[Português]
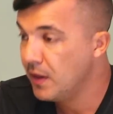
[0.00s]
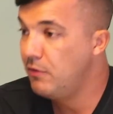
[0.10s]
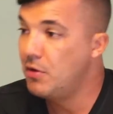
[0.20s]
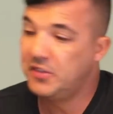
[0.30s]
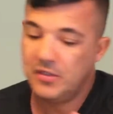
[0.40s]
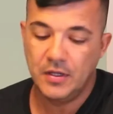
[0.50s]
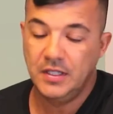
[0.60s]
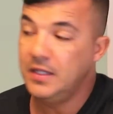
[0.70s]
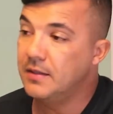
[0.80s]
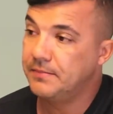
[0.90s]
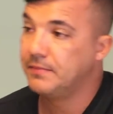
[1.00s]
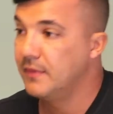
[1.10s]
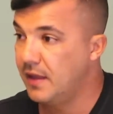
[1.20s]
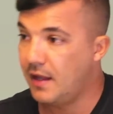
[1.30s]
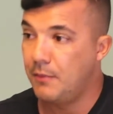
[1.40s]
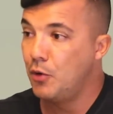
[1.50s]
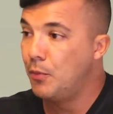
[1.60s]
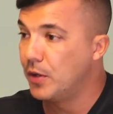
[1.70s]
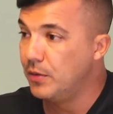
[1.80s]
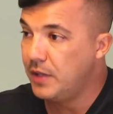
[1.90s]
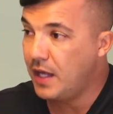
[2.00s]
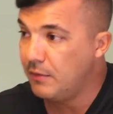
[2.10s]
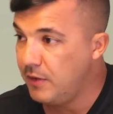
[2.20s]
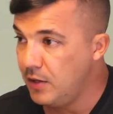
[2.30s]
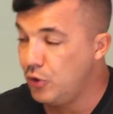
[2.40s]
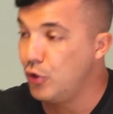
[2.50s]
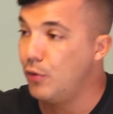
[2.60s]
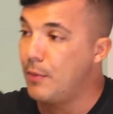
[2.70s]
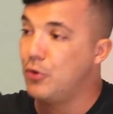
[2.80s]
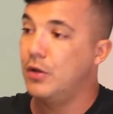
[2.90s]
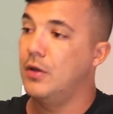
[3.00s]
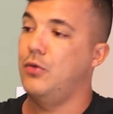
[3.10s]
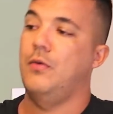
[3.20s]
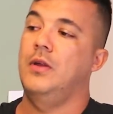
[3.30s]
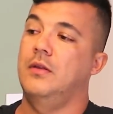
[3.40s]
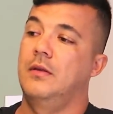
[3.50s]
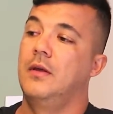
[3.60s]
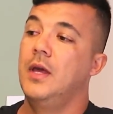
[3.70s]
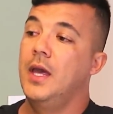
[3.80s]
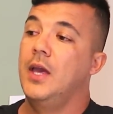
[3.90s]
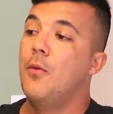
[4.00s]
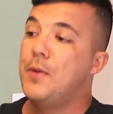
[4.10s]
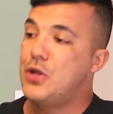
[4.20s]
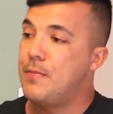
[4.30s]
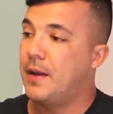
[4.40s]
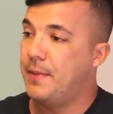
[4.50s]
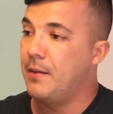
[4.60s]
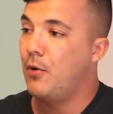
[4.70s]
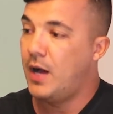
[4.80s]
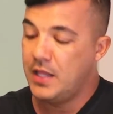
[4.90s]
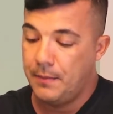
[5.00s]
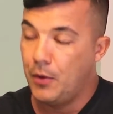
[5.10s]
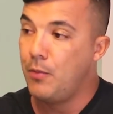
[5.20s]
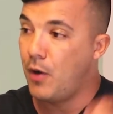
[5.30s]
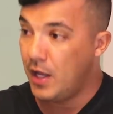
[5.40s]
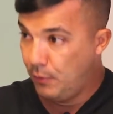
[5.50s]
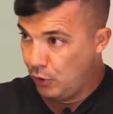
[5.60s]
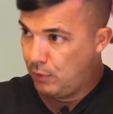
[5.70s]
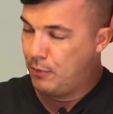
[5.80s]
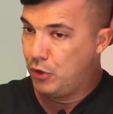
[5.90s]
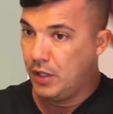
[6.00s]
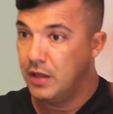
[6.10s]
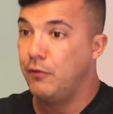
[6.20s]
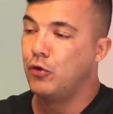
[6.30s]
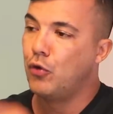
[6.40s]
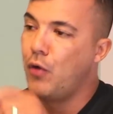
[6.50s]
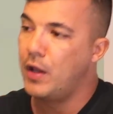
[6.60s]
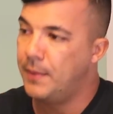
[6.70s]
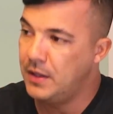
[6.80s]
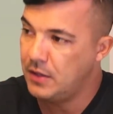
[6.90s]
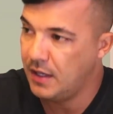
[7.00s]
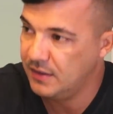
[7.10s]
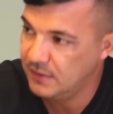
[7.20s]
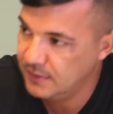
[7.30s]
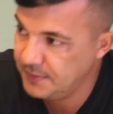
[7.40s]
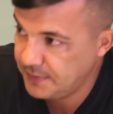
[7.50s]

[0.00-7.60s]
Veio uma senhorinha, abriu o portão dela, veio, tirou minha mochila das costas, eu pedi para ela pegar meu rádio, ela pegou meu rádio, botou minha mochila aqui e voltou correndo para dentro de casa.